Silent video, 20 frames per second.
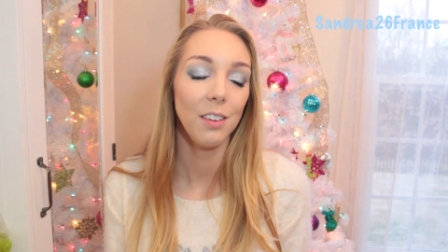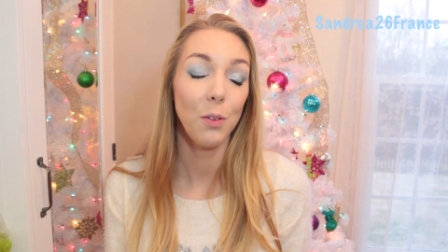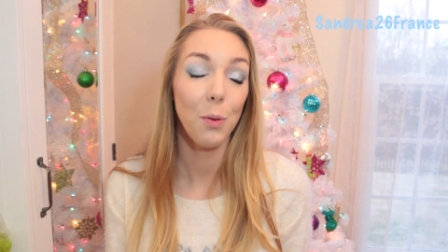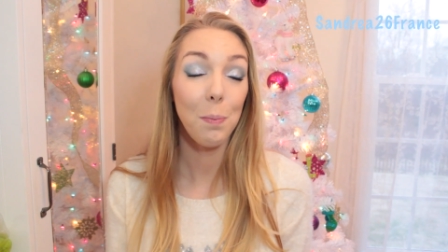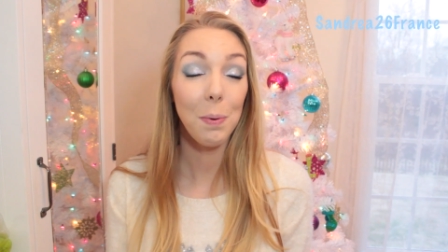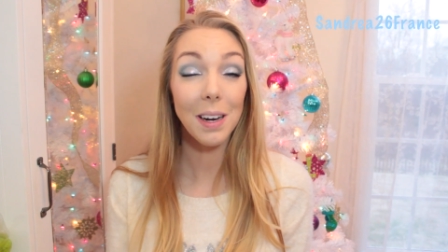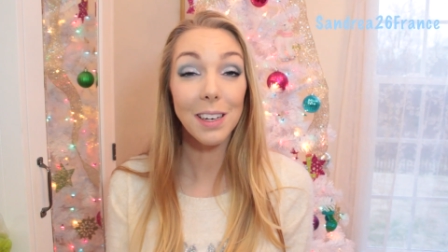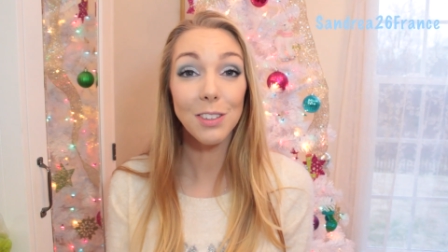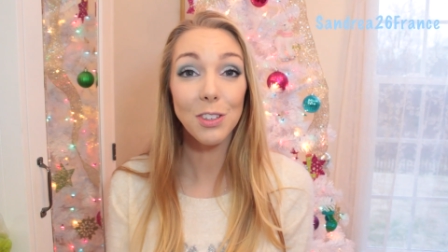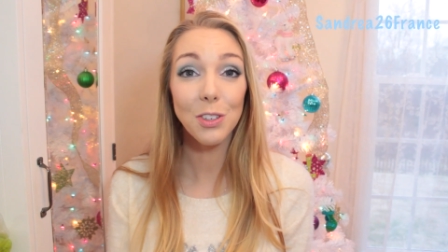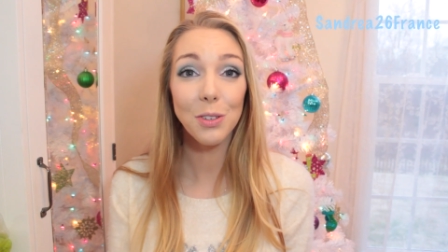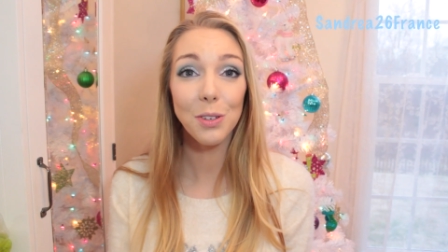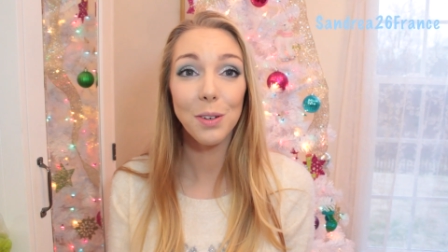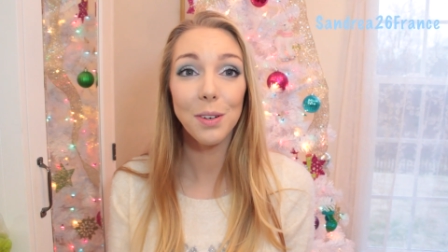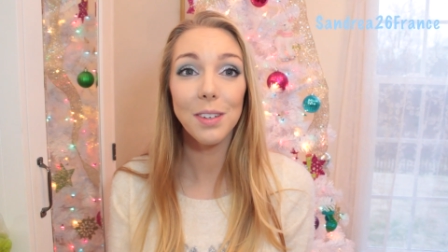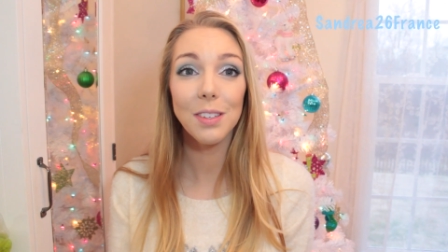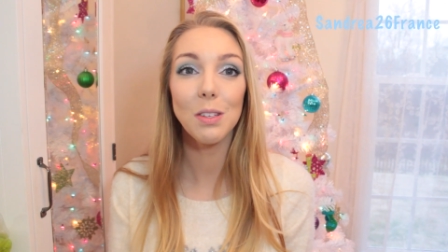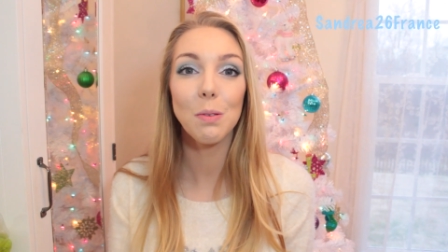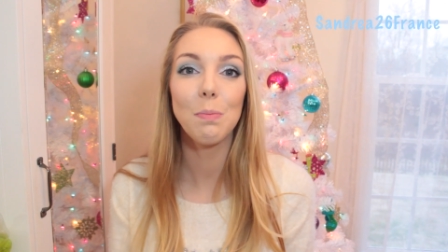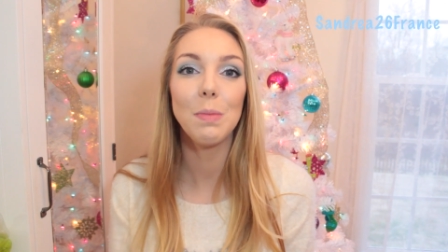de plein de
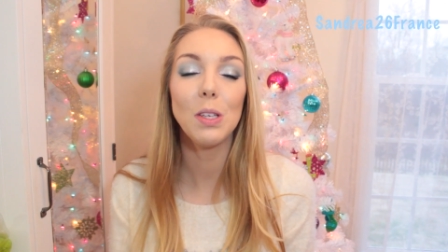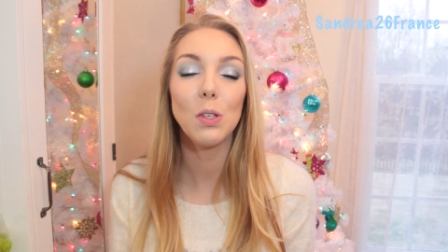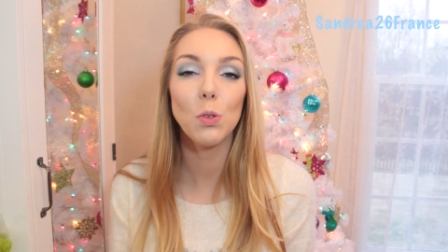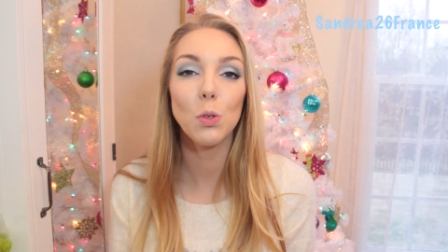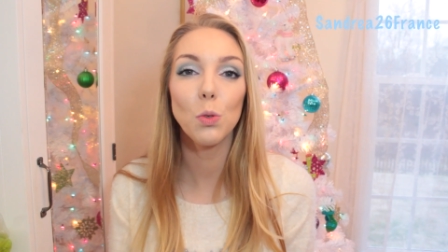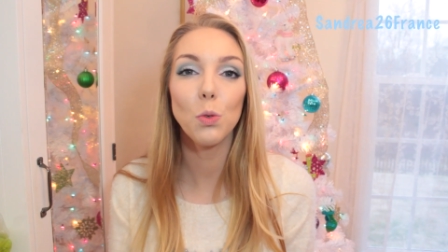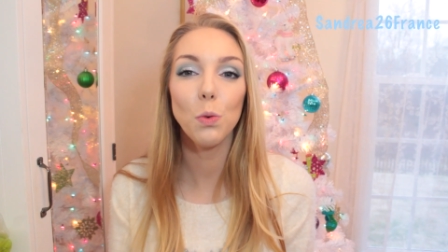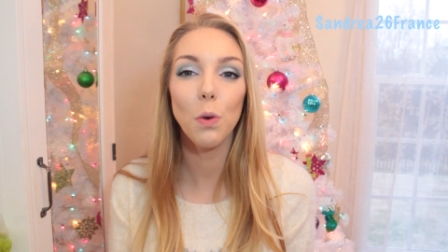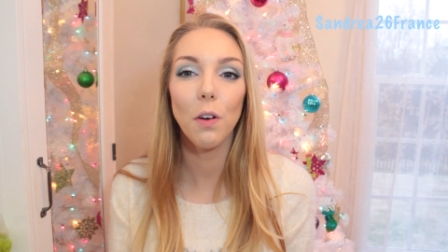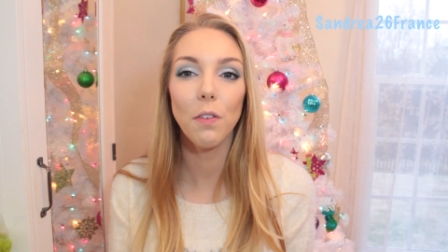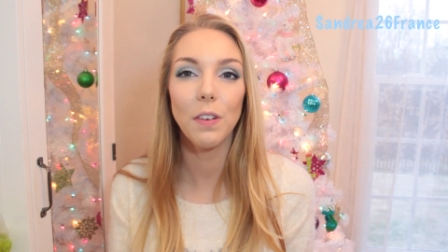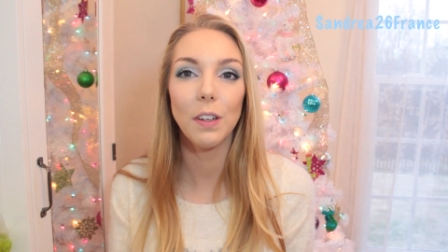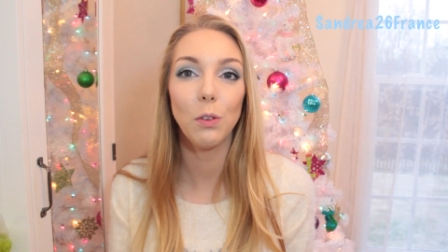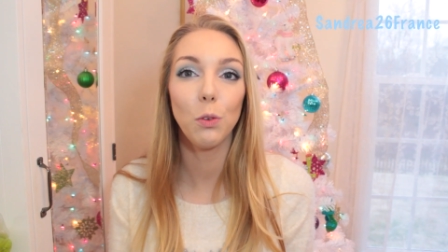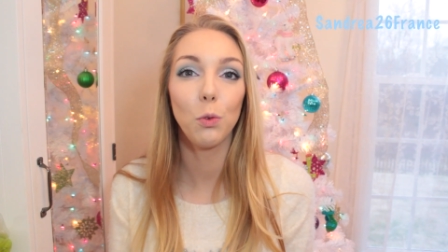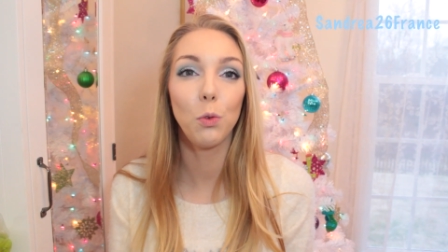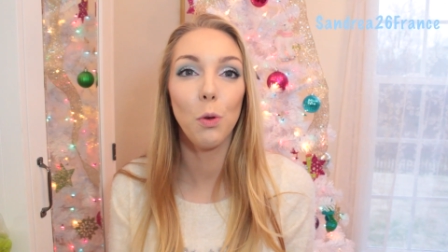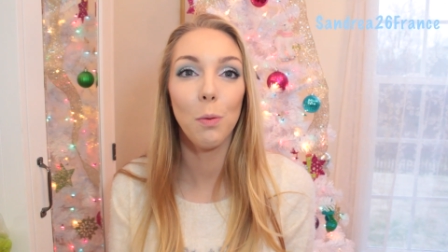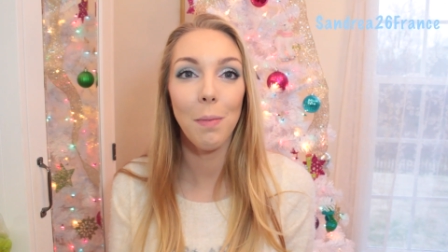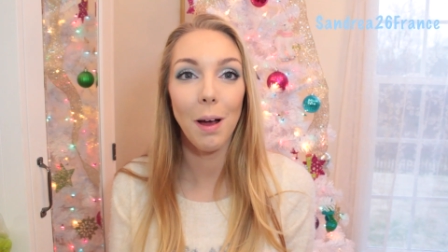choses, mais surtout en
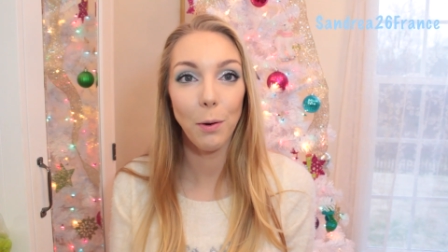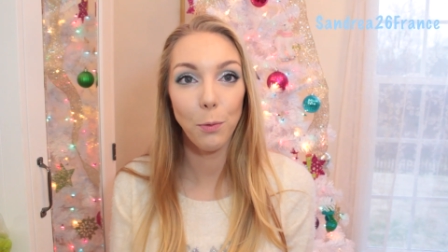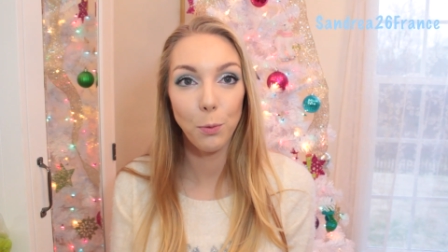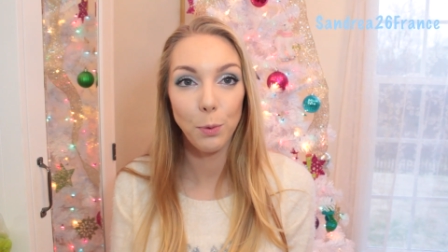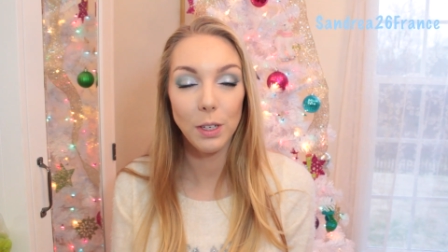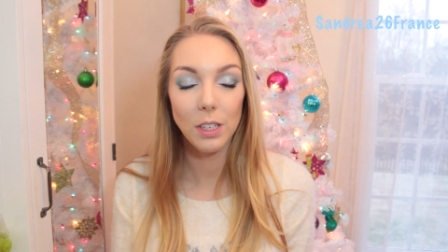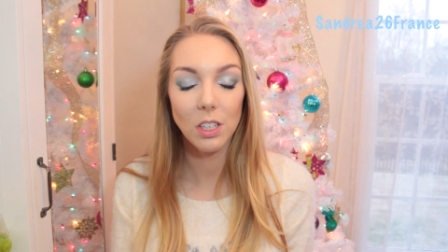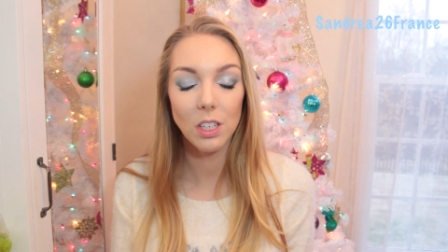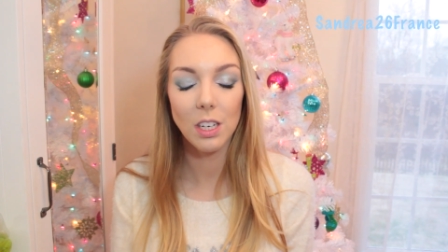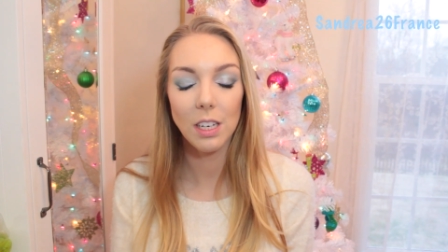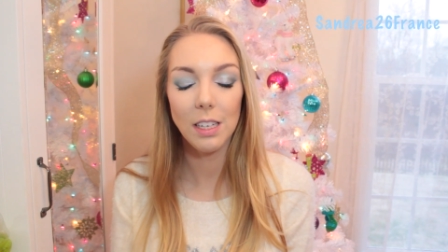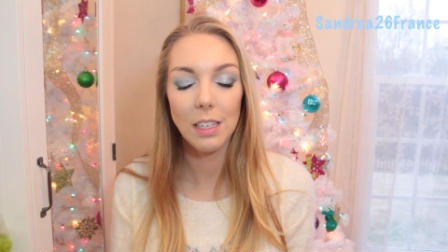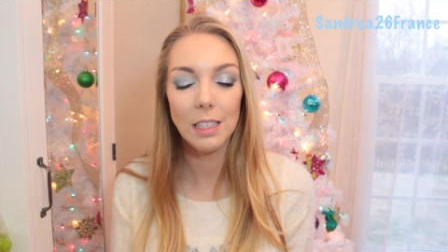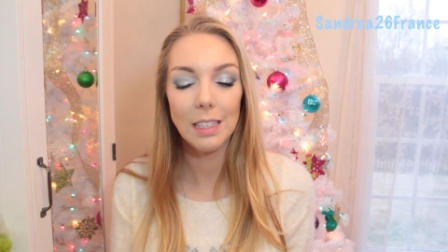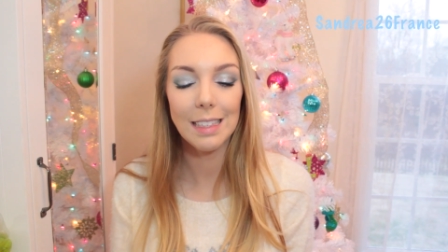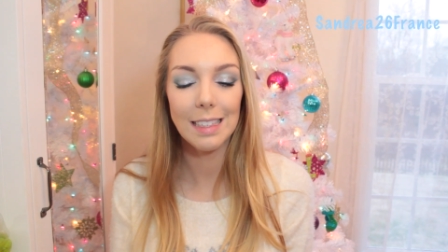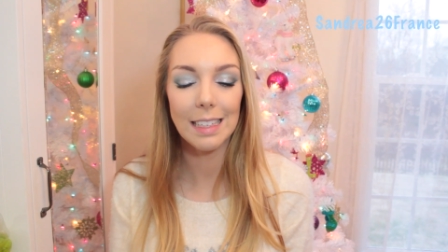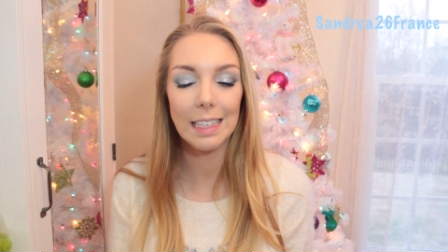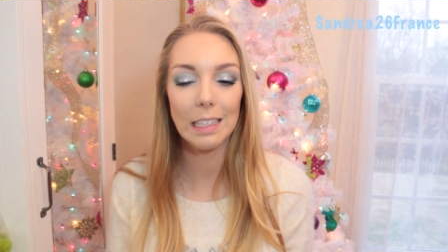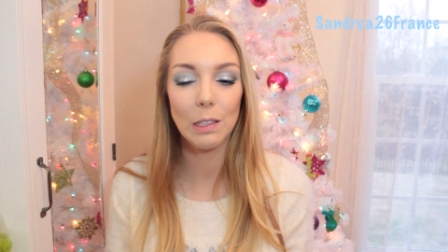fait de ma
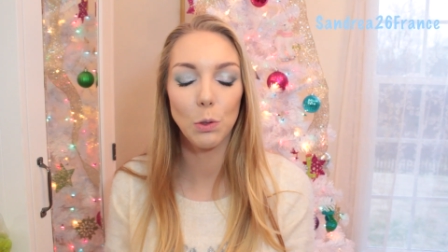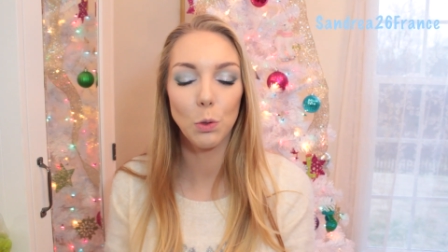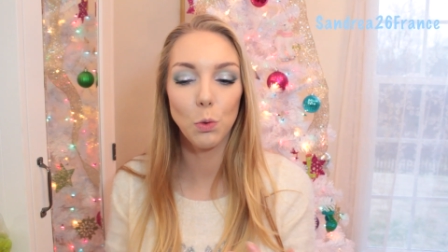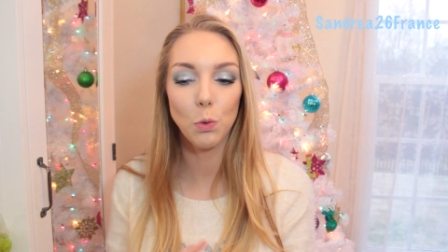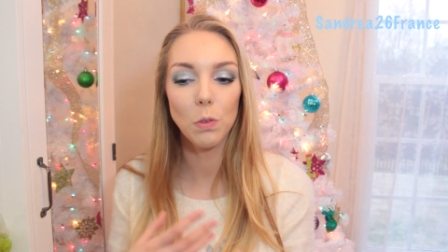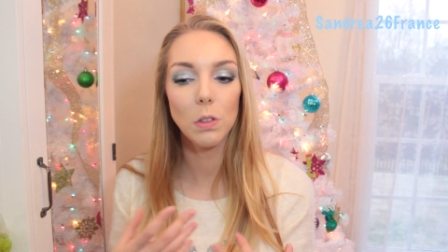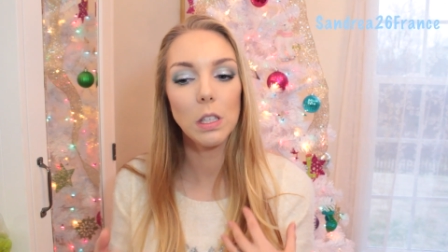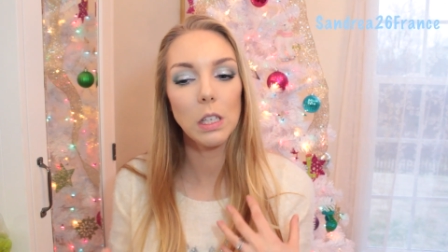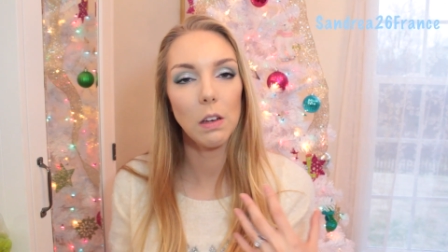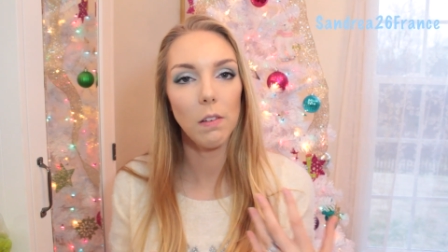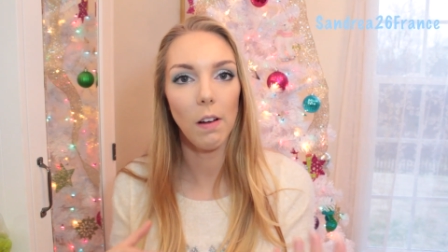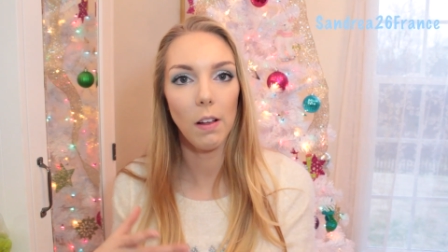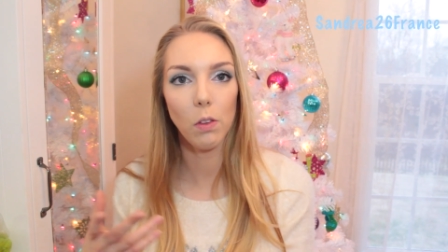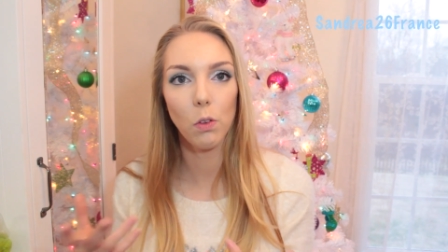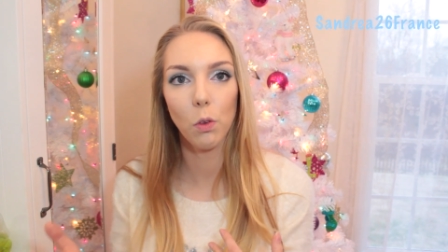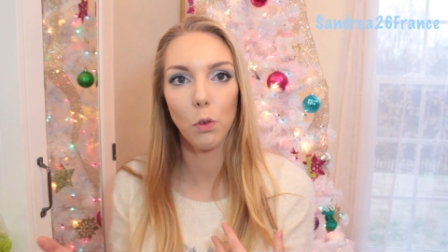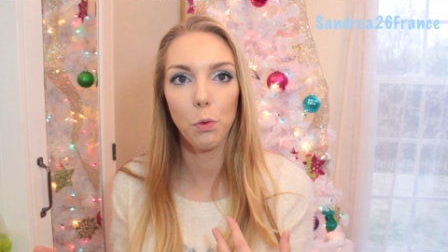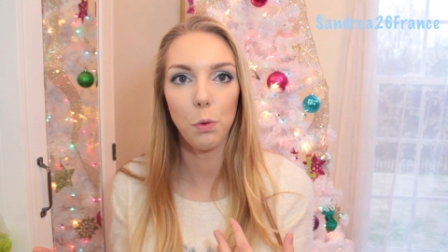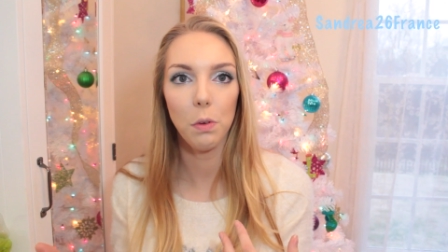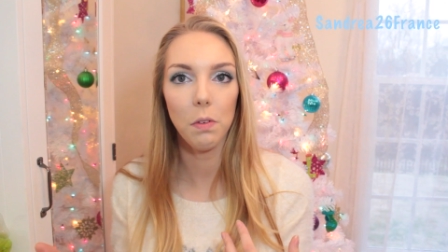wishlist et de tout ce qui va
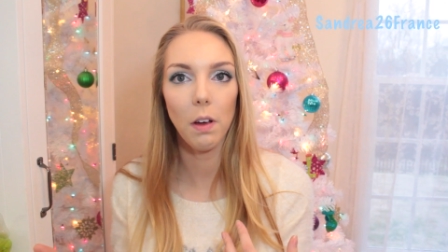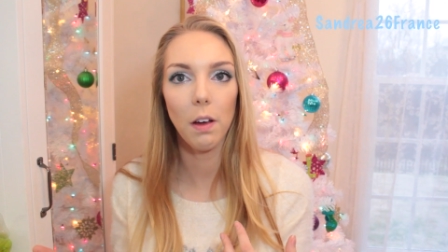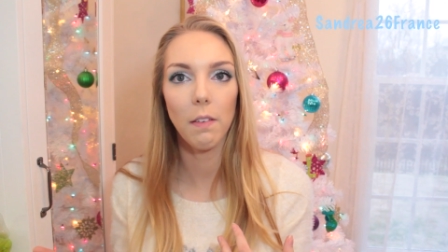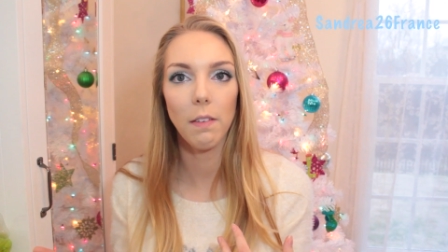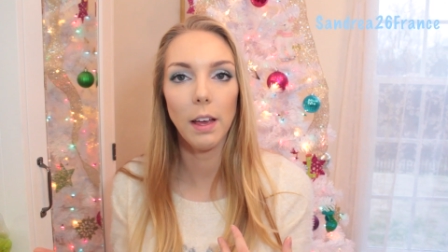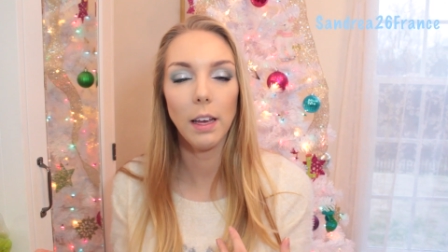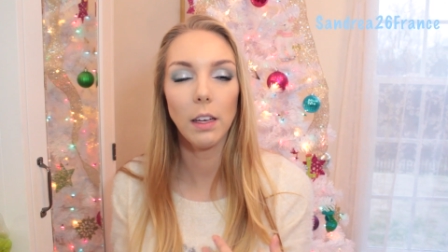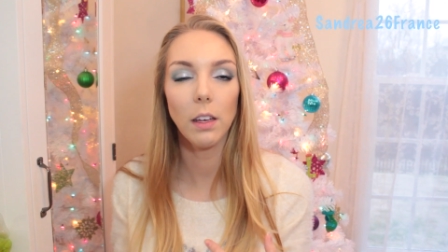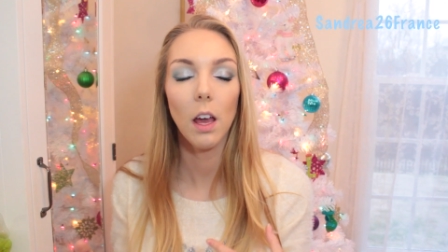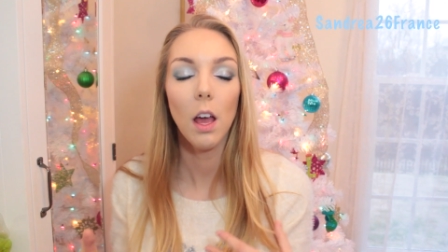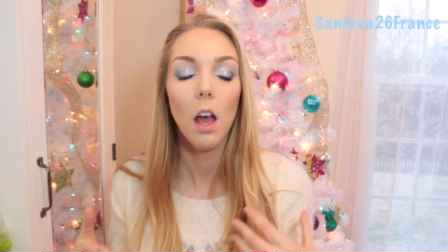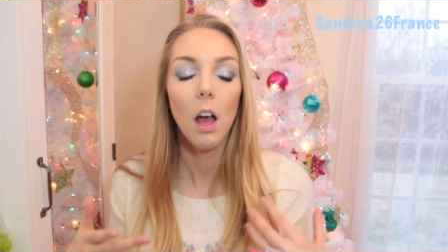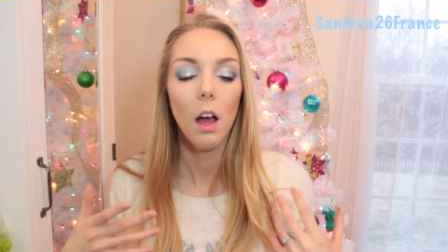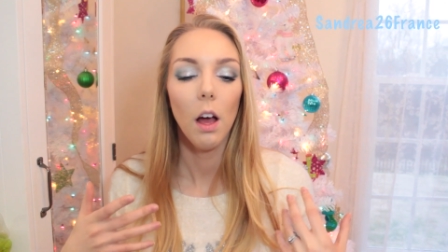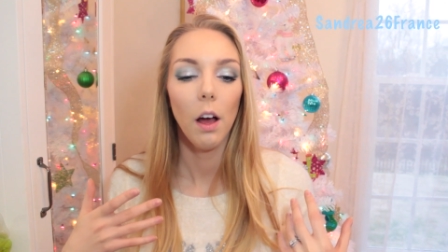s'en suivre avec.